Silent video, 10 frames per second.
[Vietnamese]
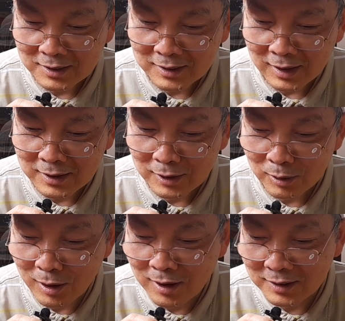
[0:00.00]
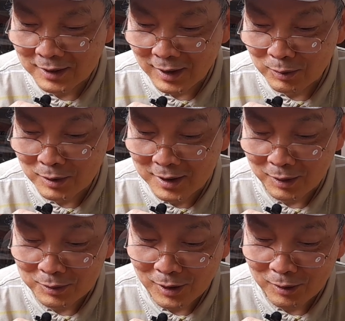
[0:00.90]
thích giải trí kiểu đó thì cậu
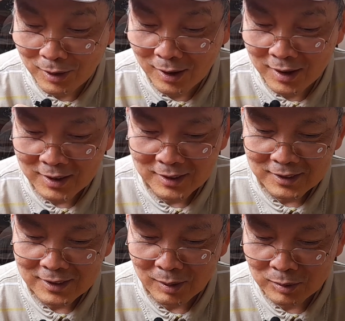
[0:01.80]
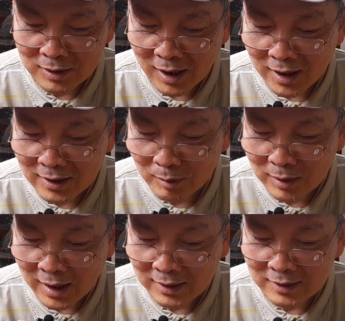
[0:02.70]
cậu vô đó không được kể trong
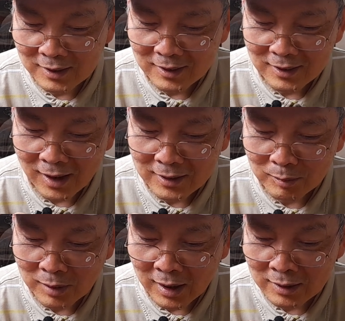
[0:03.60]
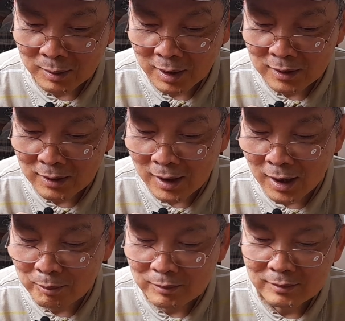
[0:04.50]
này kể trong này thì bị trừ điểm